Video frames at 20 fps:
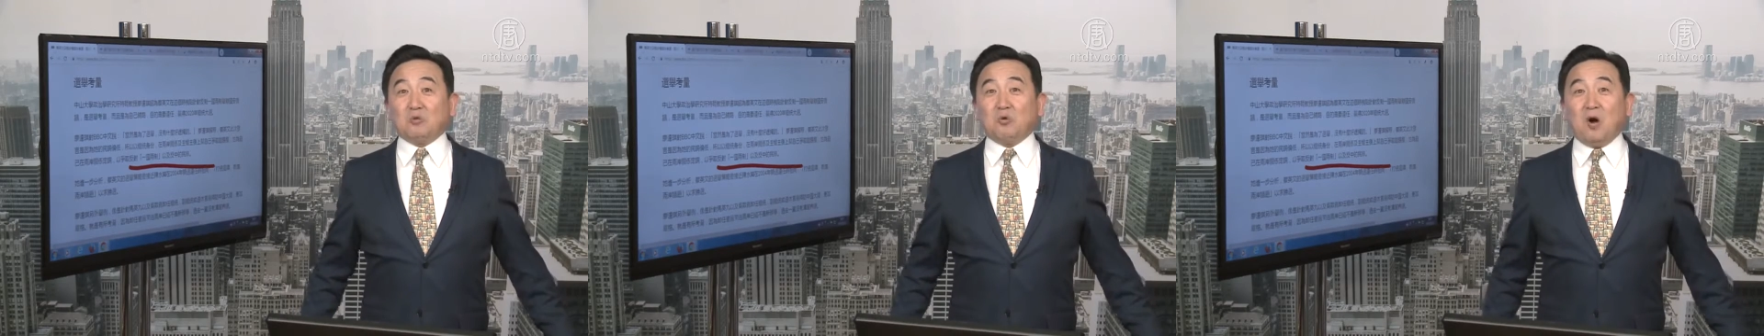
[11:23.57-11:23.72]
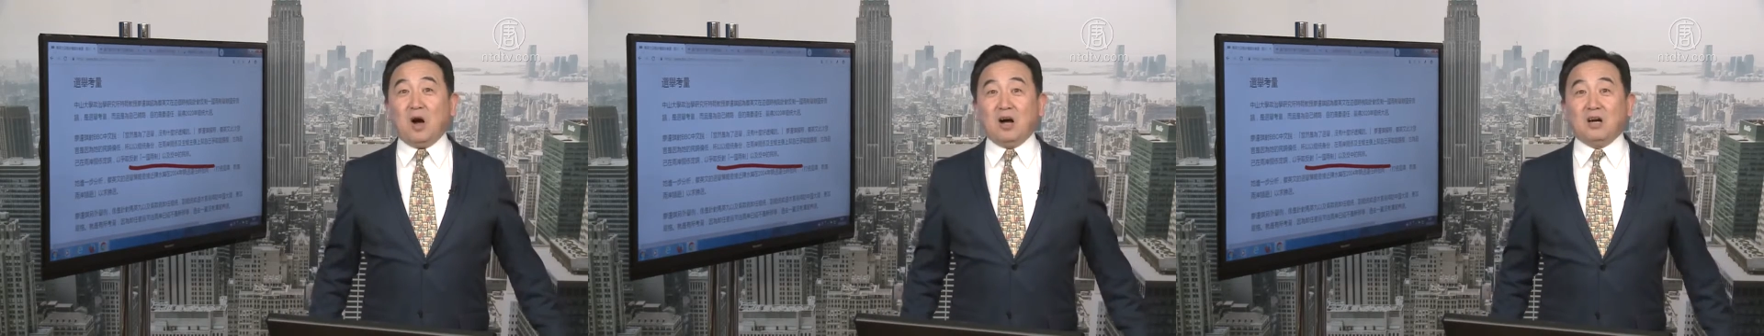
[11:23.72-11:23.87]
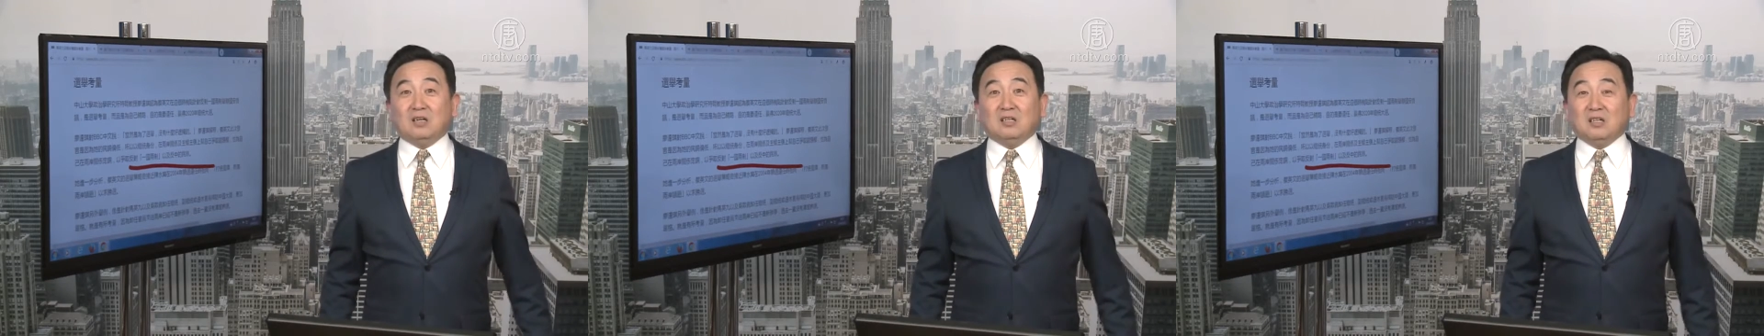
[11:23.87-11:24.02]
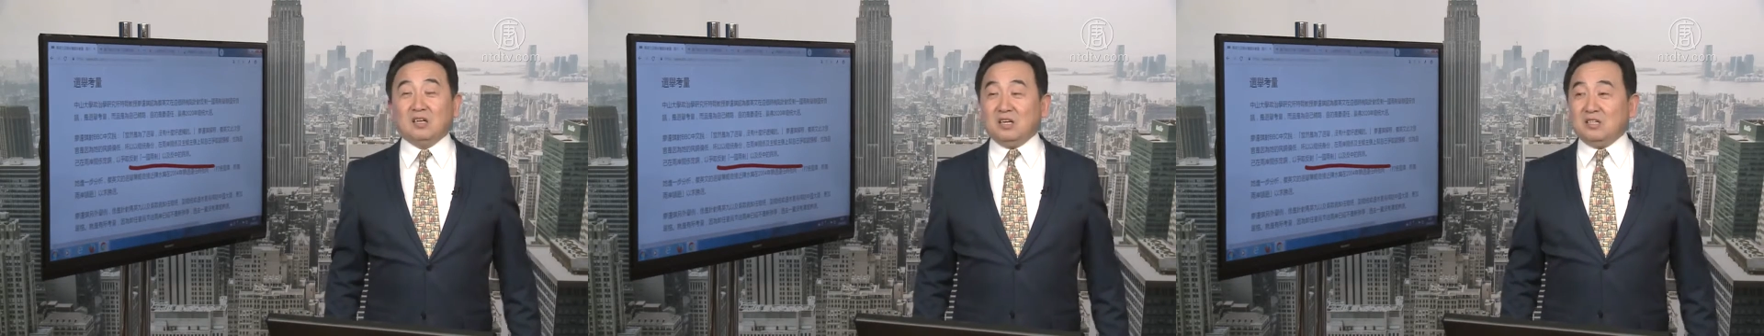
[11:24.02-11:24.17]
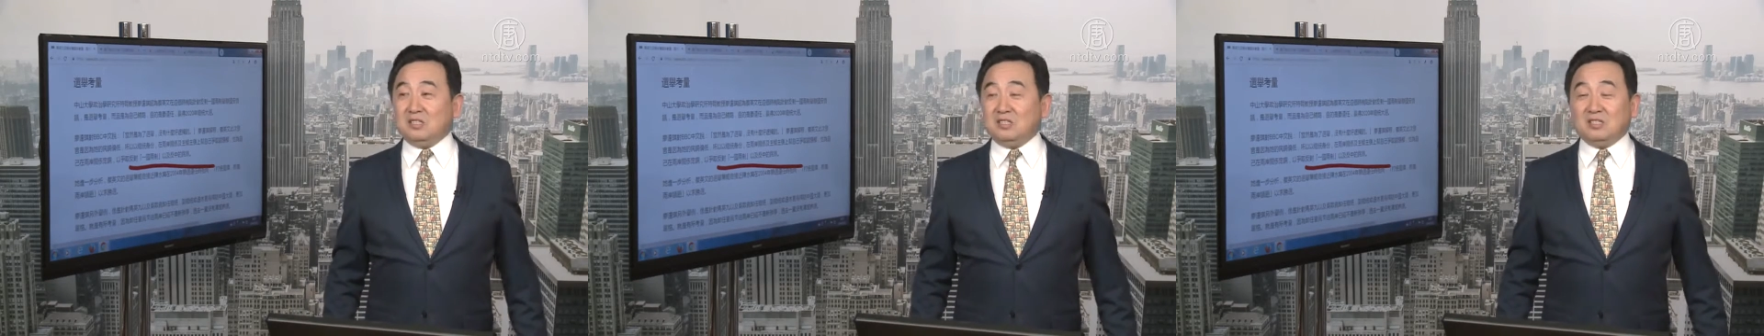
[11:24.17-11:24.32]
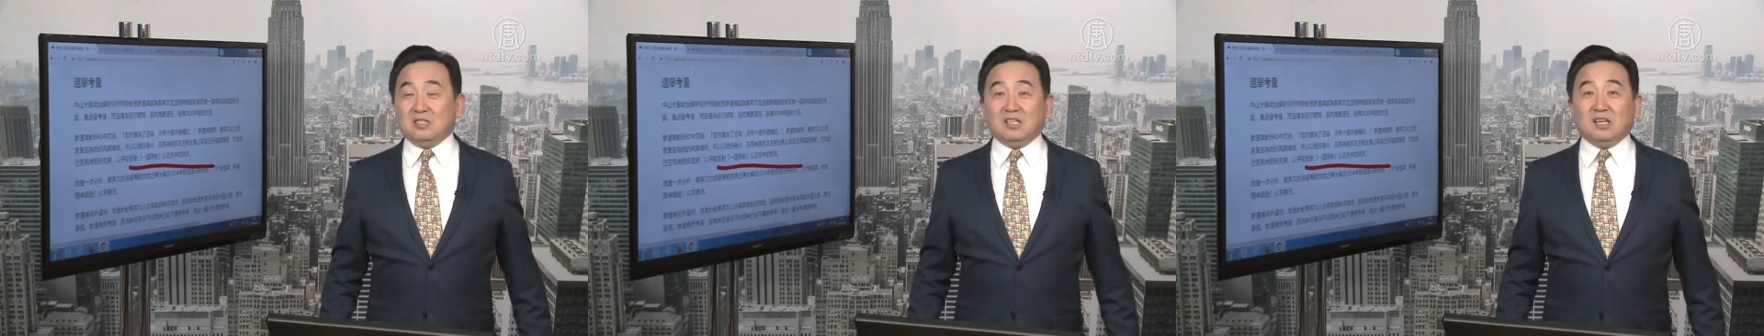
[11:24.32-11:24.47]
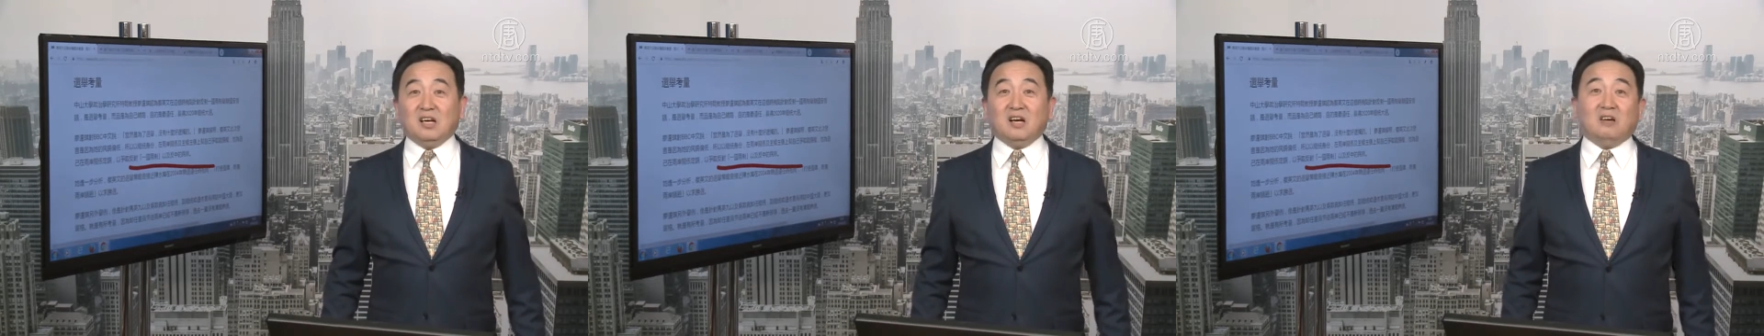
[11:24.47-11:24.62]
狂，很
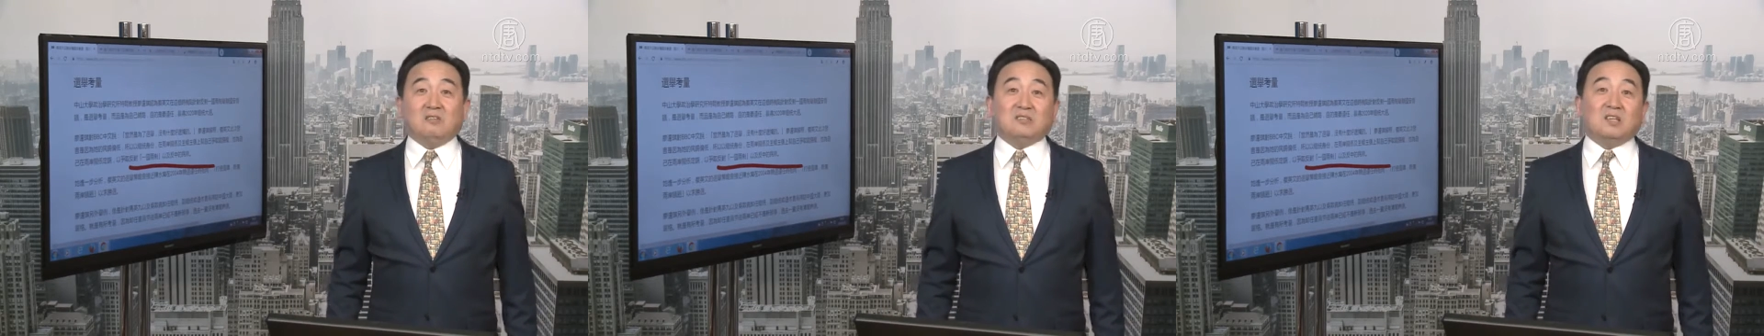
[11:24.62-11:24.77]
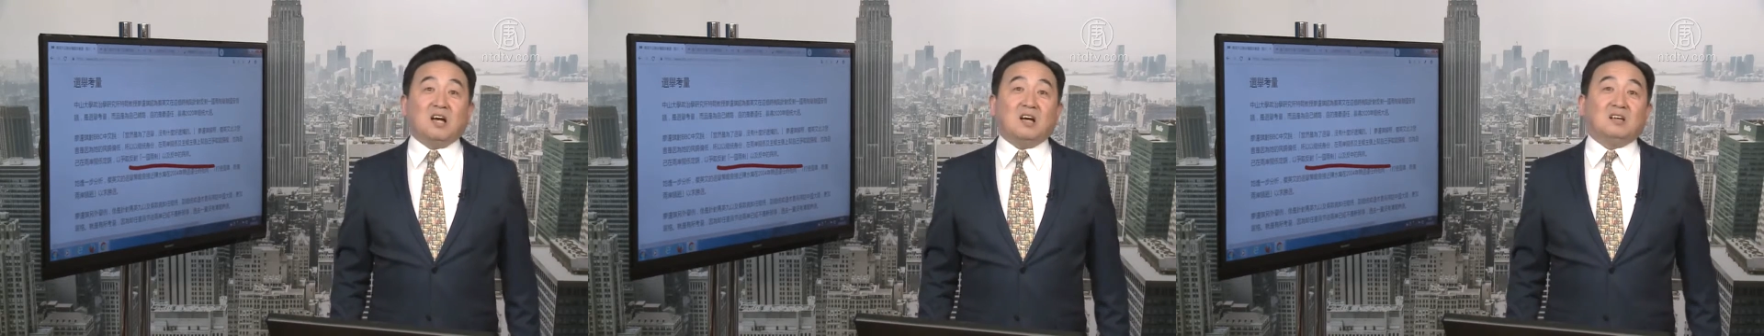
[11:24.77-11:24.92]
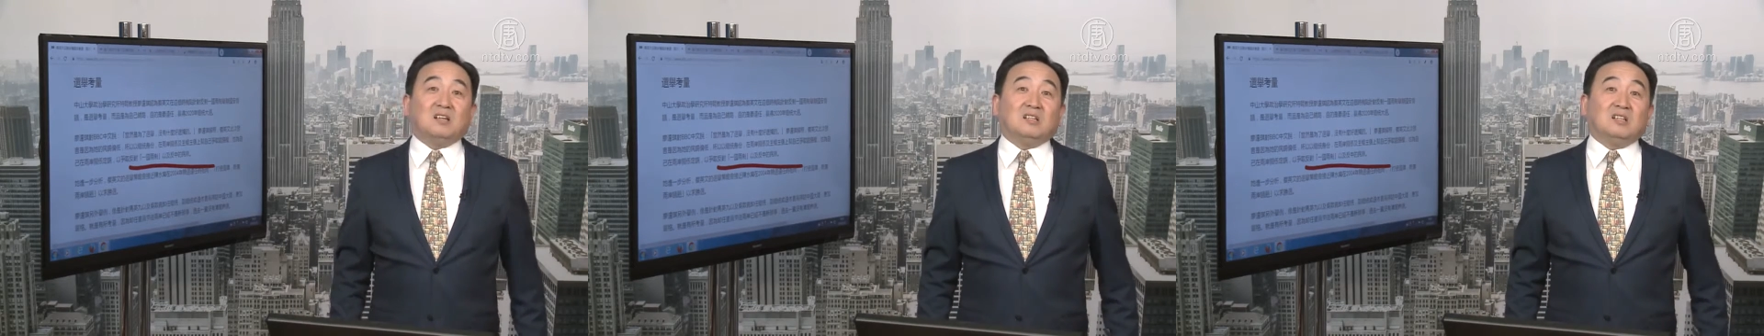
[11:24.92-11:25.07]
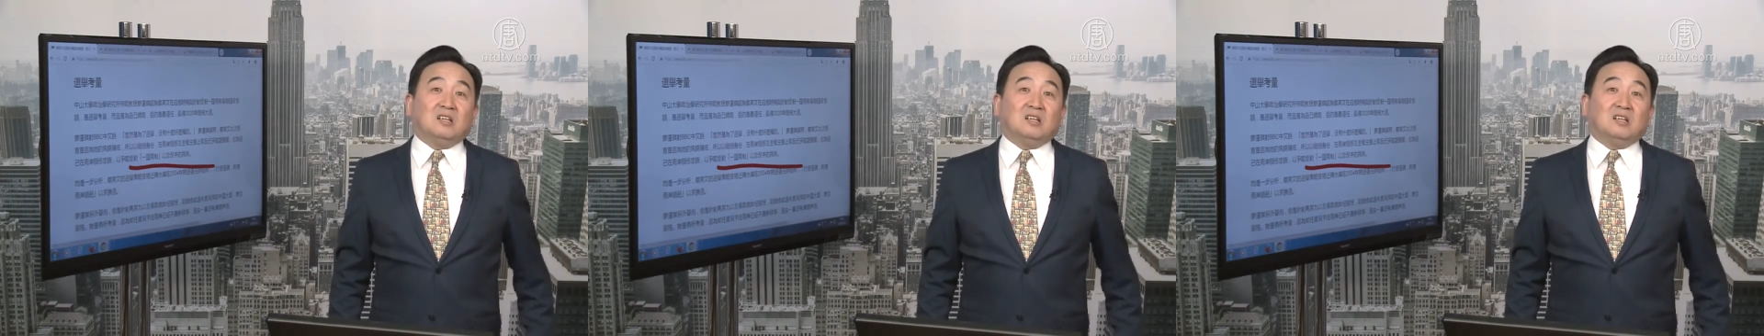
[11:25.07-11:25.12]
直截了当，